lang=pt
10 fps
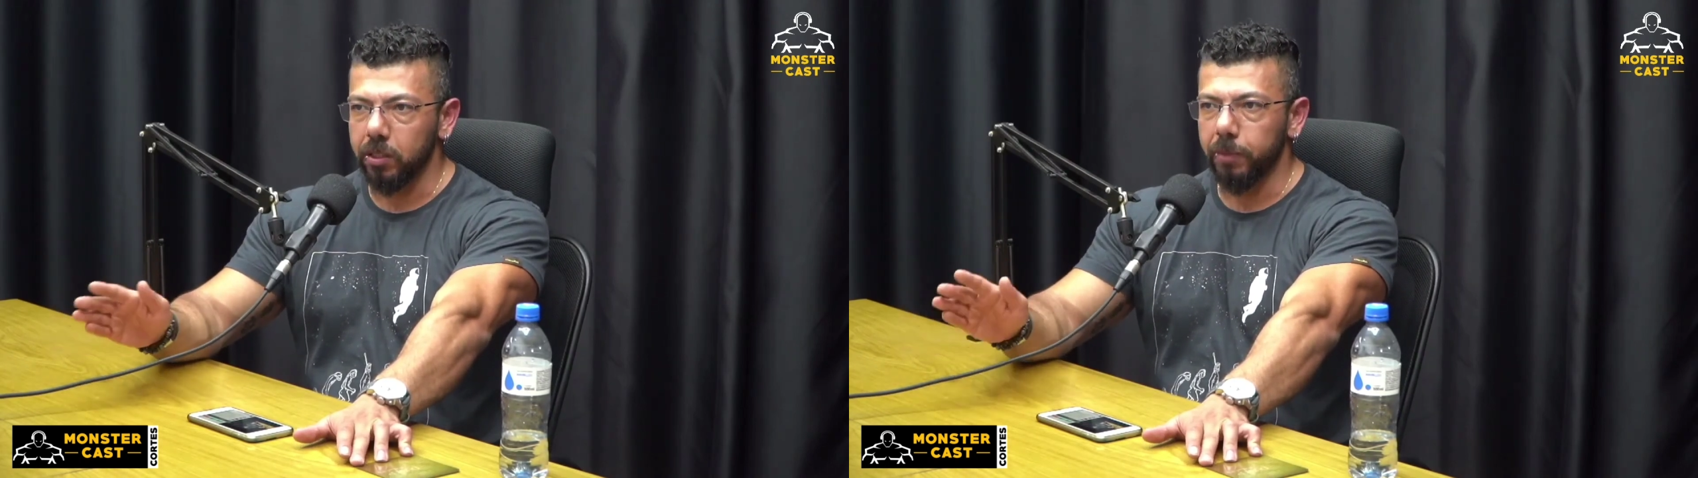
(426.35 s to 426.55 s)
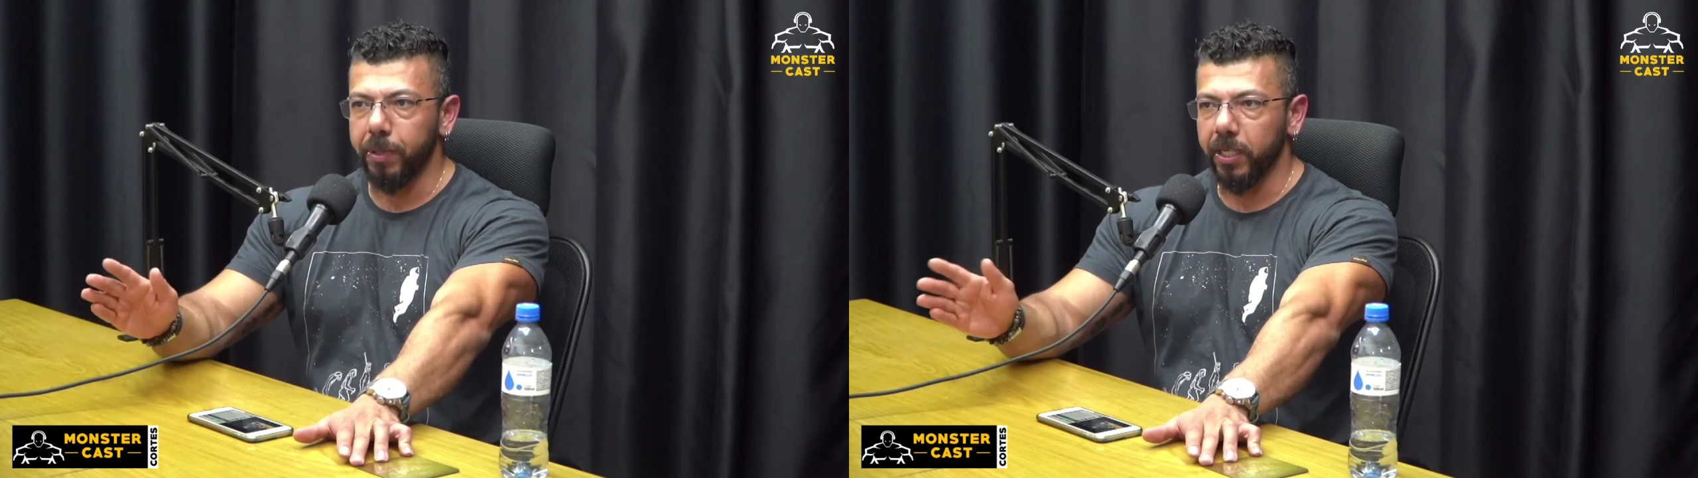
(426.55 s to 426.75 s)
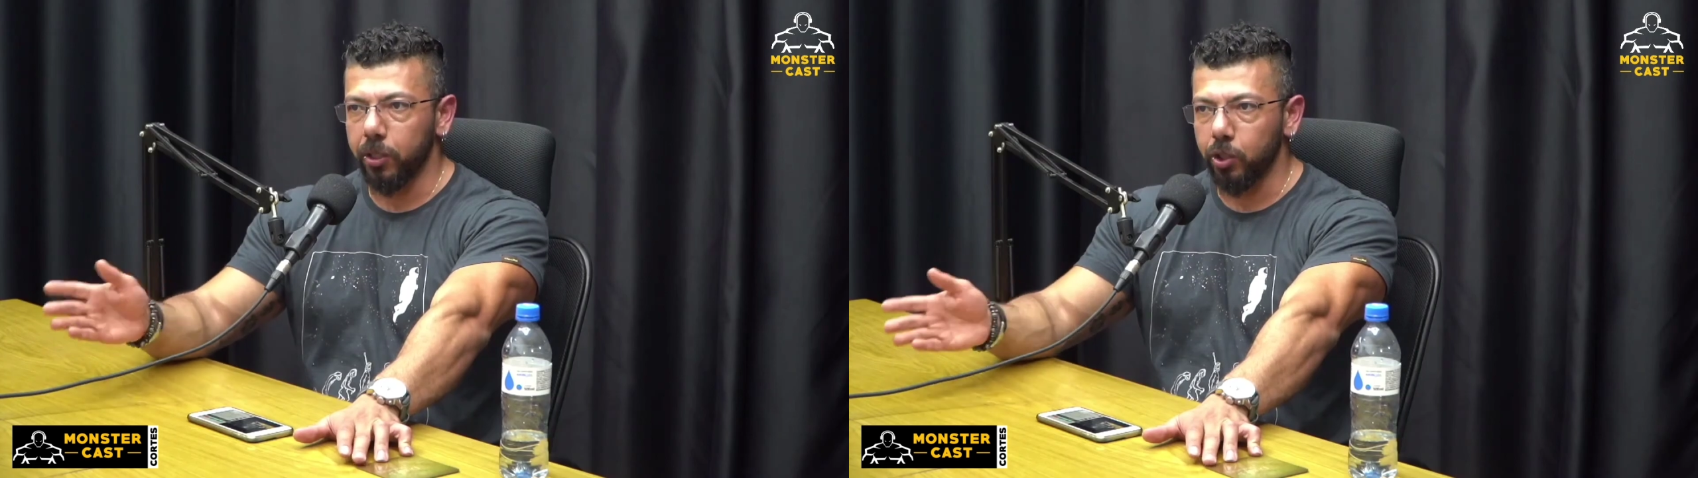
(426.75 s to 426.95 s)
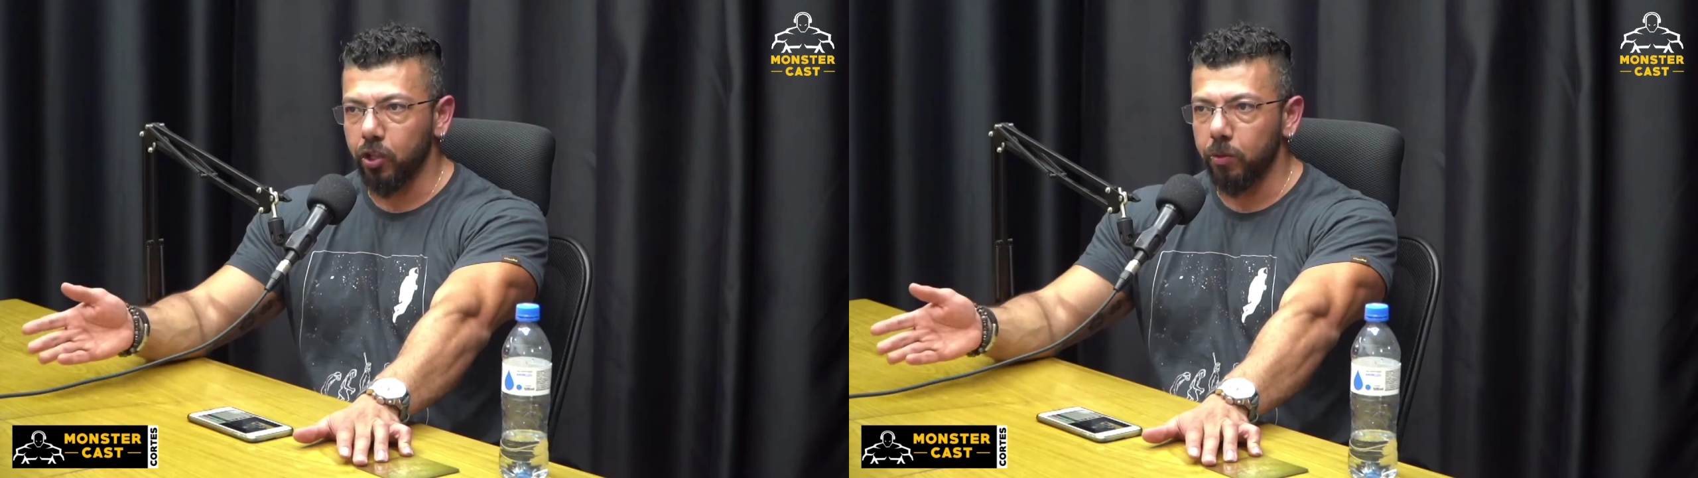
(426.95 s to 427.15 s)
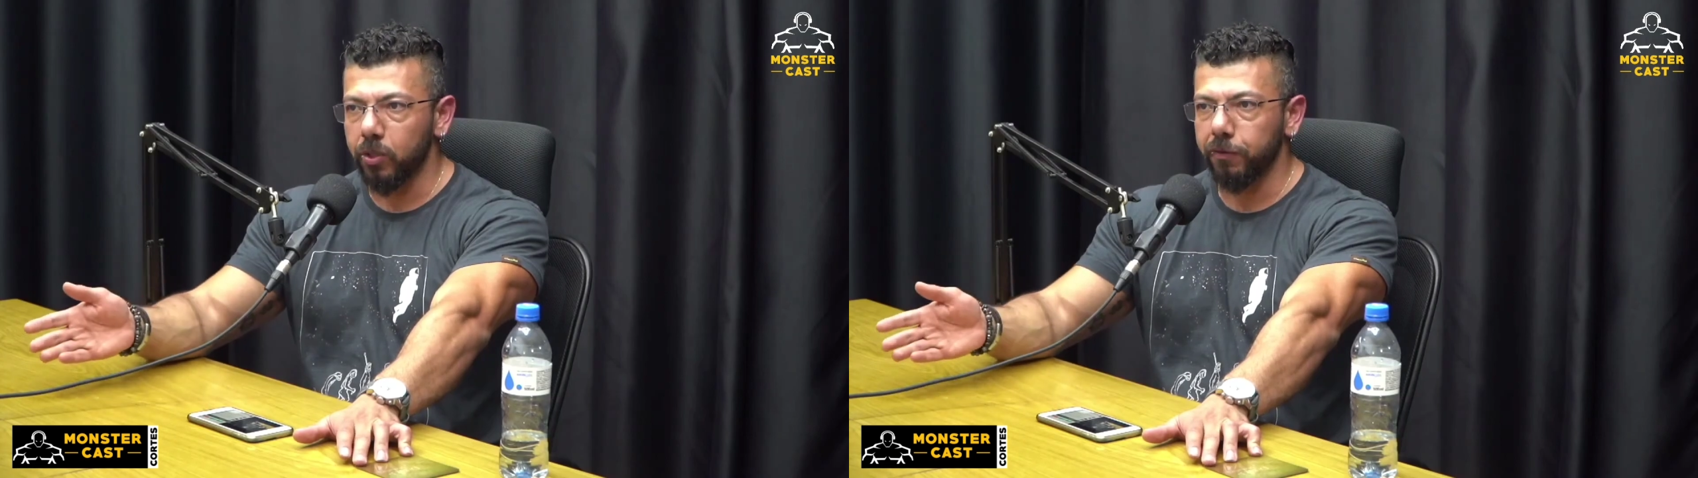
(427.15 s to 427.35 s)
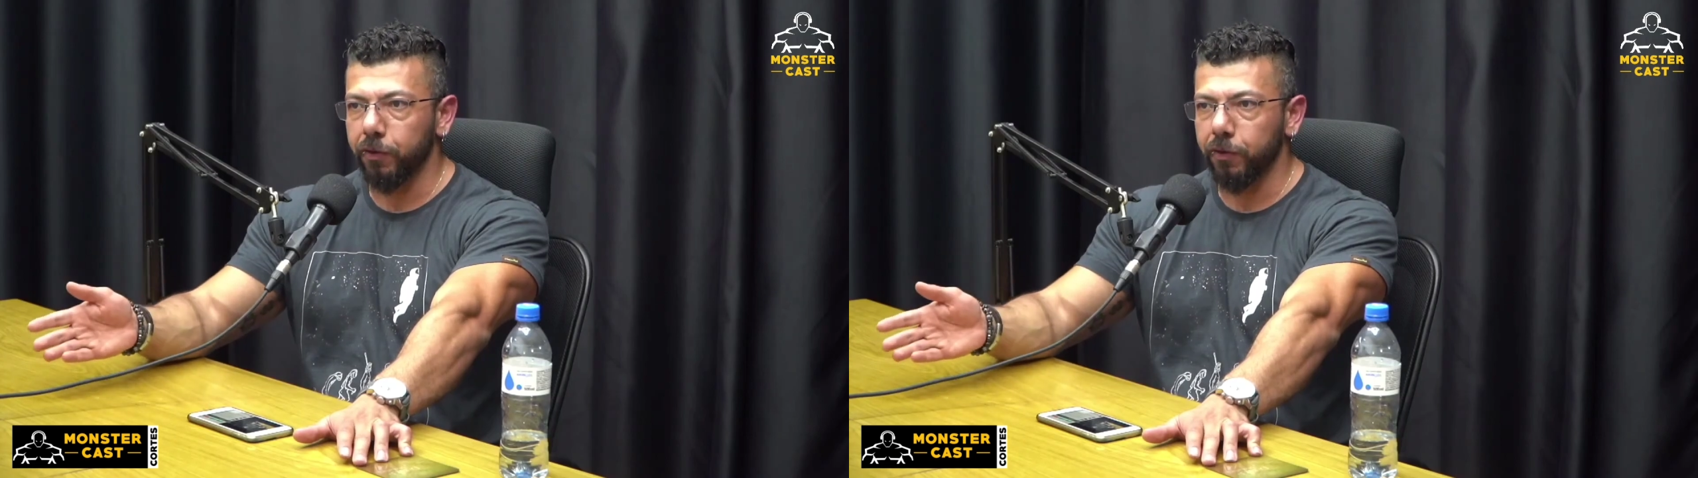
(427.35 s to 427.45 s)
dependendo de como você for